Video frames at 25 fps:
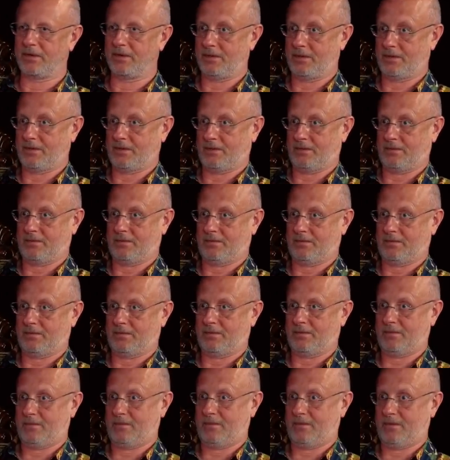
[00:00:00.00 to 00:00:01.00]
Это
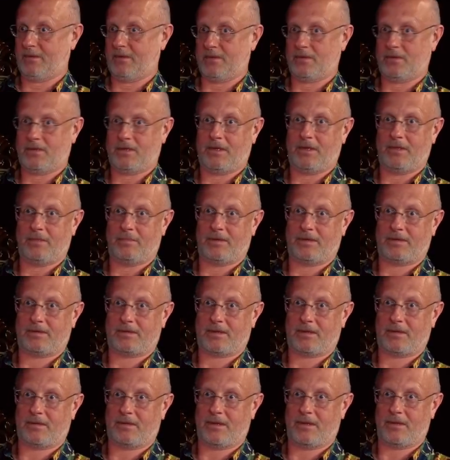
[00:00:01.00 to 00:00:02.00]
я вообще не
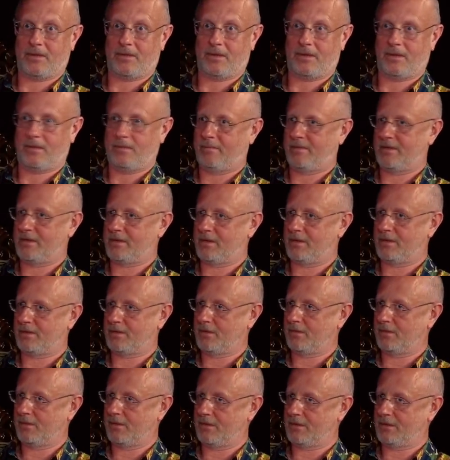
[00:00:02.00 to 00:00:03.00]
представляю. При
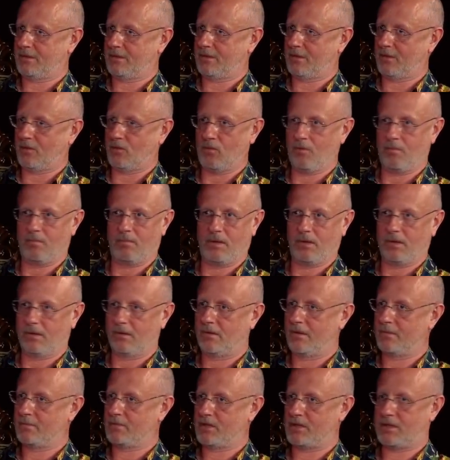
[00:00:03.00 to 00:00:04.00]
советской власти такое было
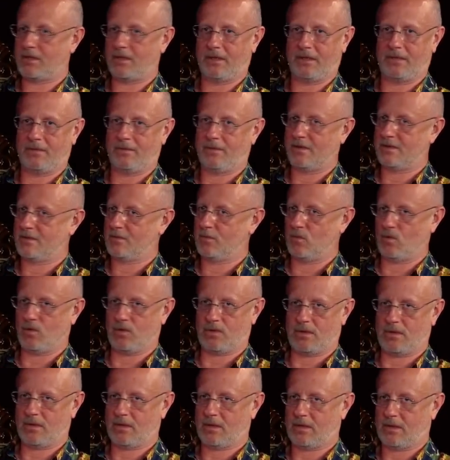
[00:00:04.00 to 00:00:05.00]
вообще
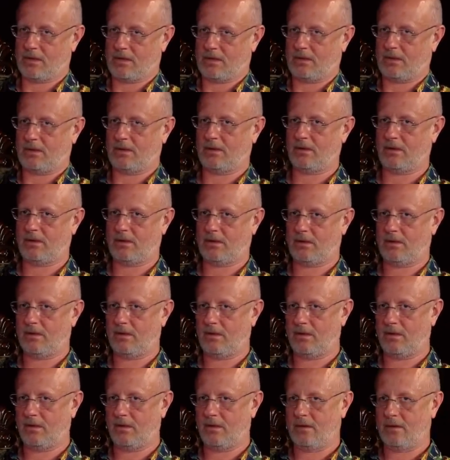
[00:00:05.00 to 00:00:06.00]
невозможно. Как это?
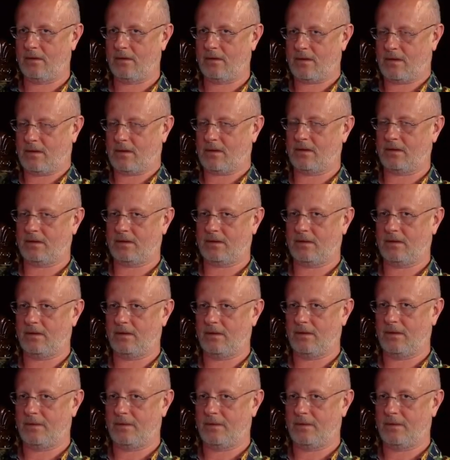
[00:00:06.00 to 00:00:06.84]
Как это?